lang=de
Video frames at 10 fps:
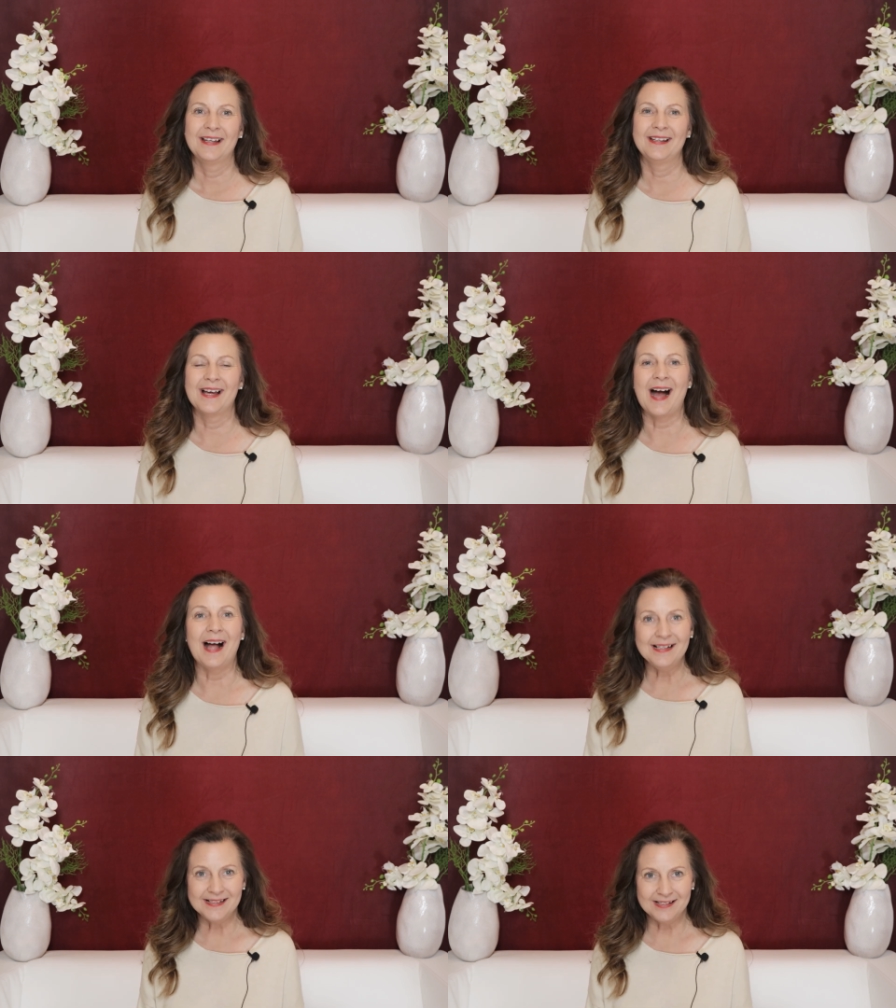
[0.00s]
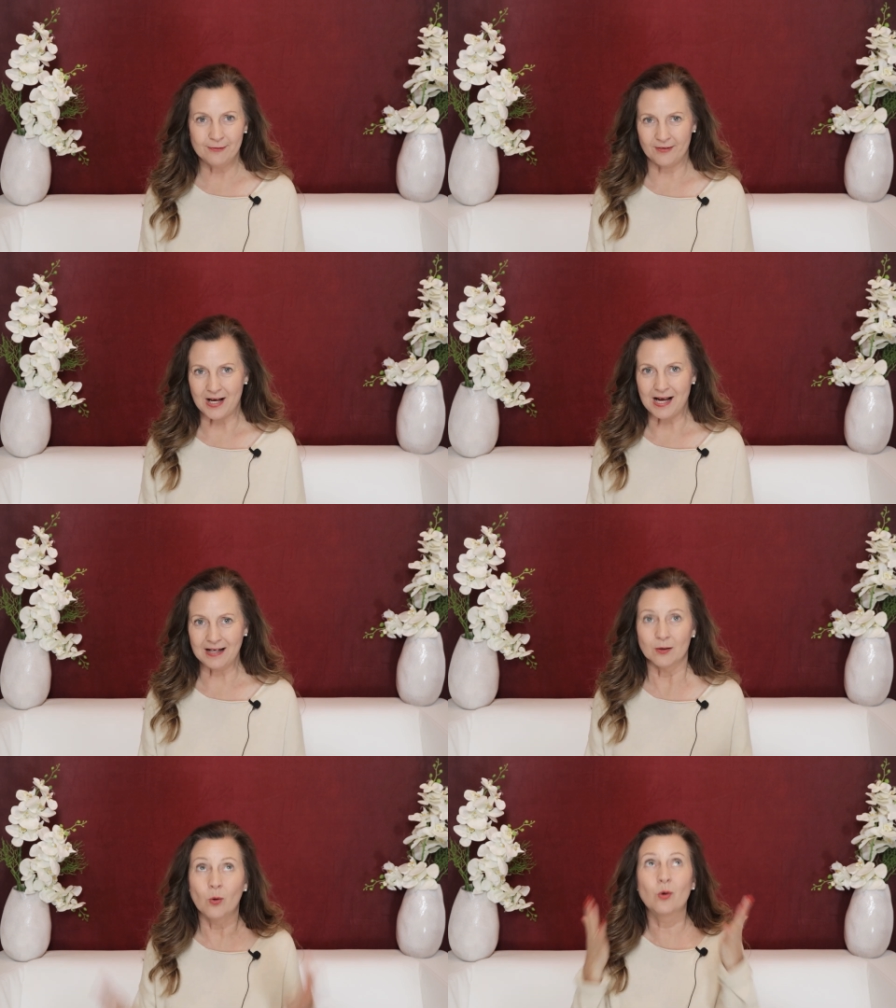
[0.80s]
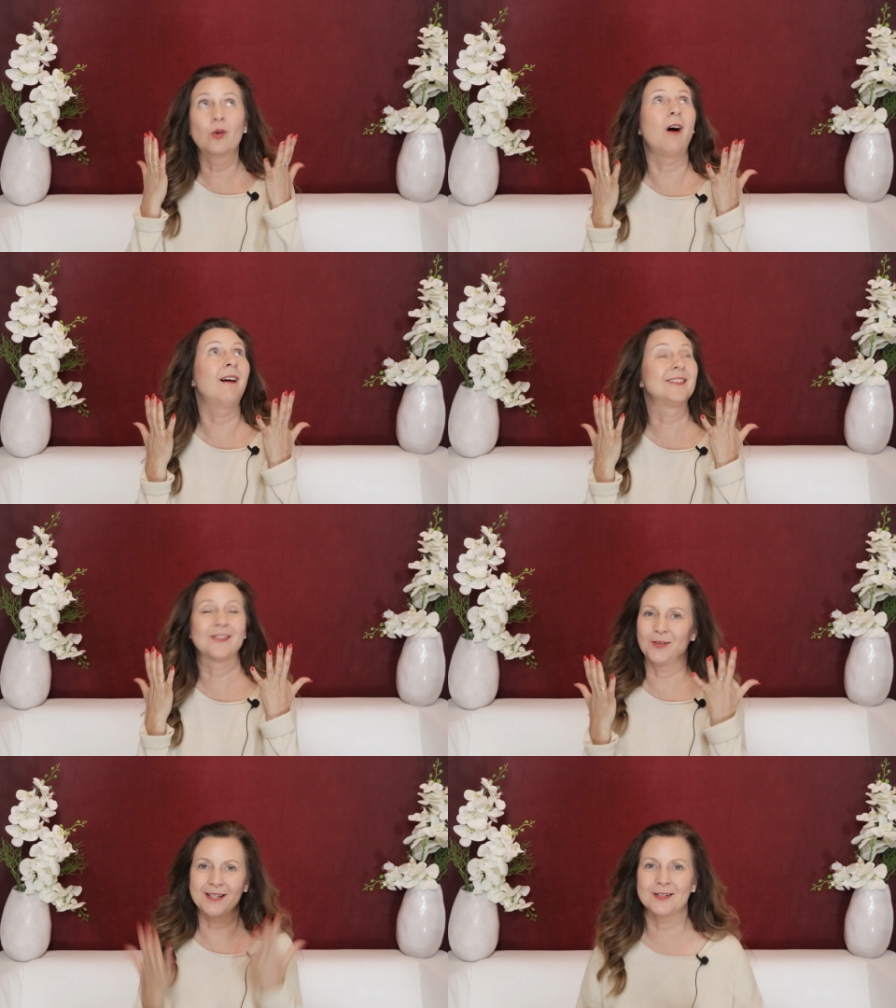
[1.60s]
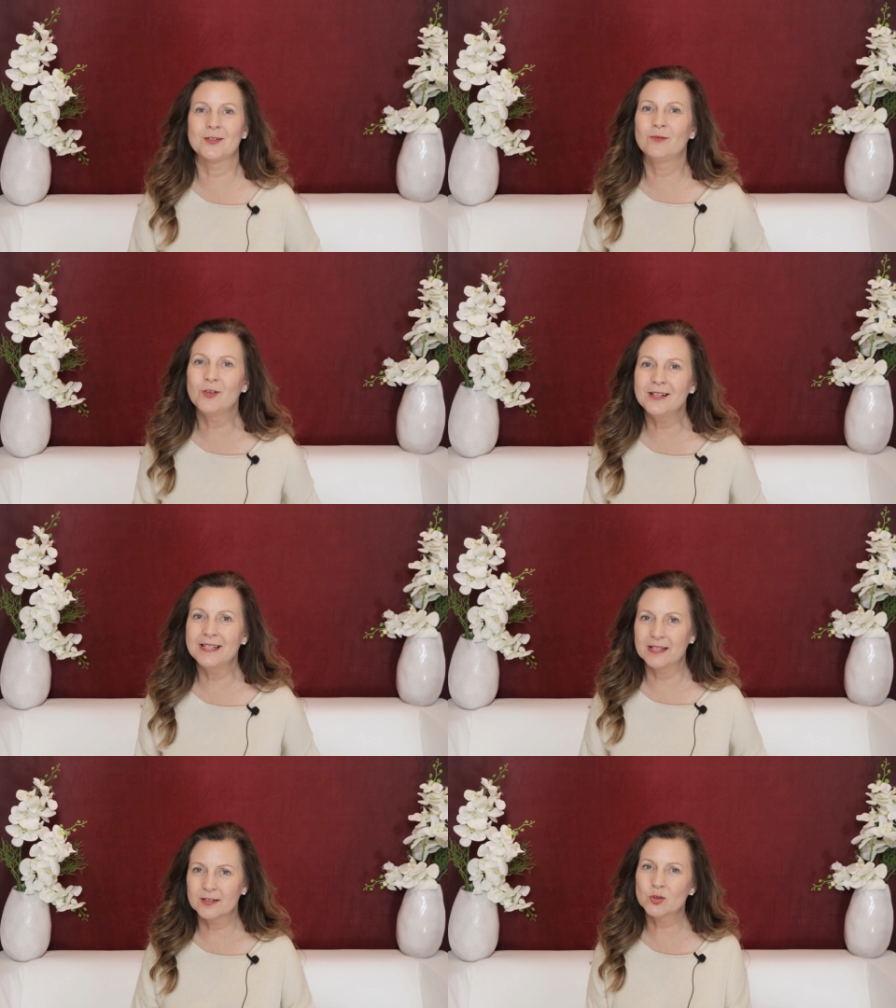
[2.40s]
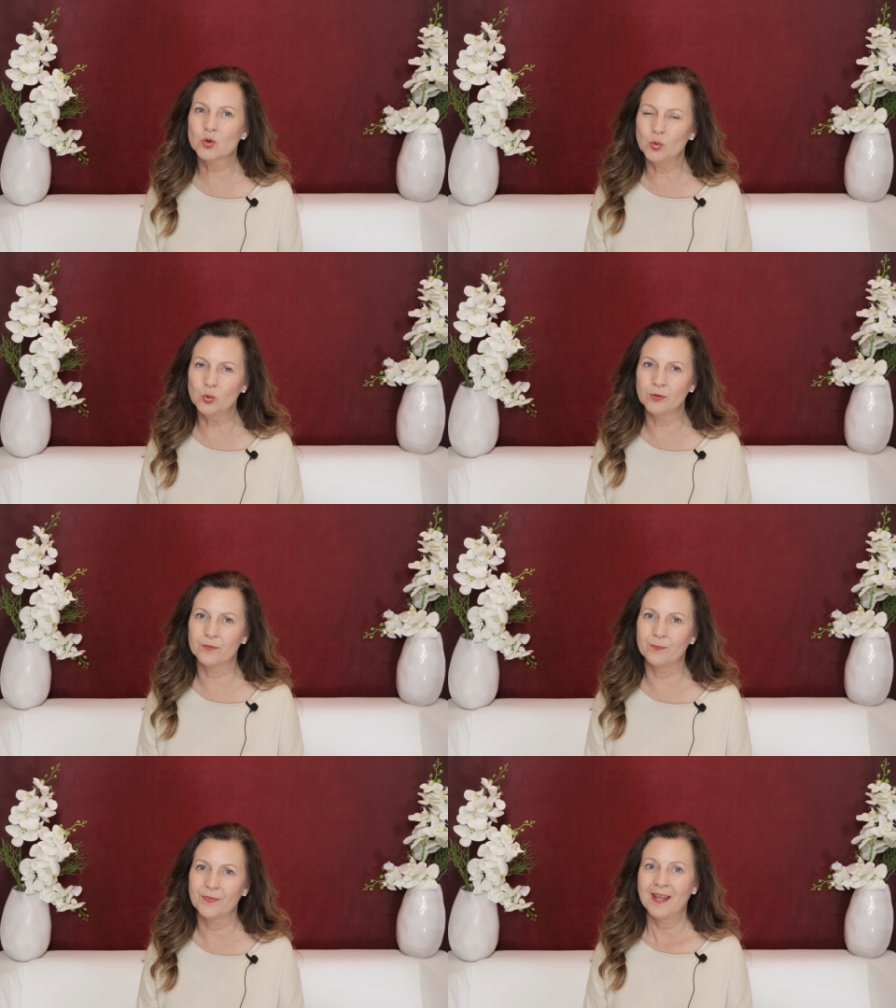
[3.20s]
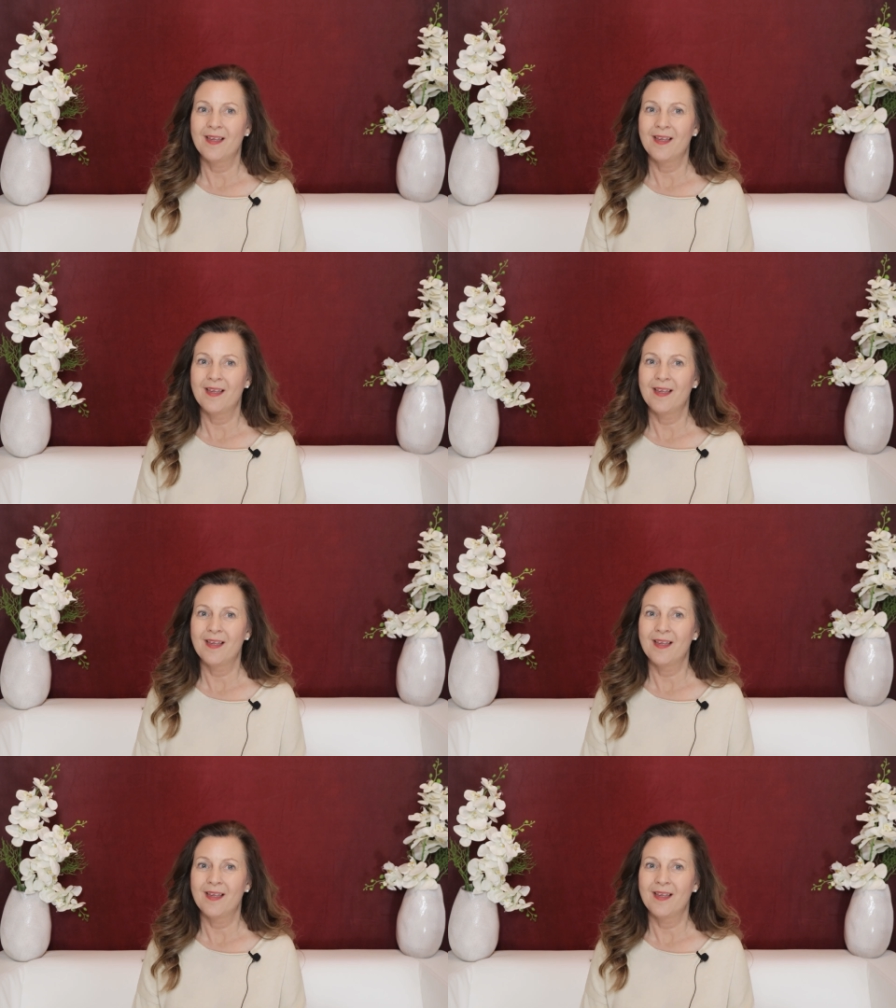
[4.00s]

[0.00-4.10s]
Ja, all die Fragen, oh Gott, soll ich das wirklich jetzt tun?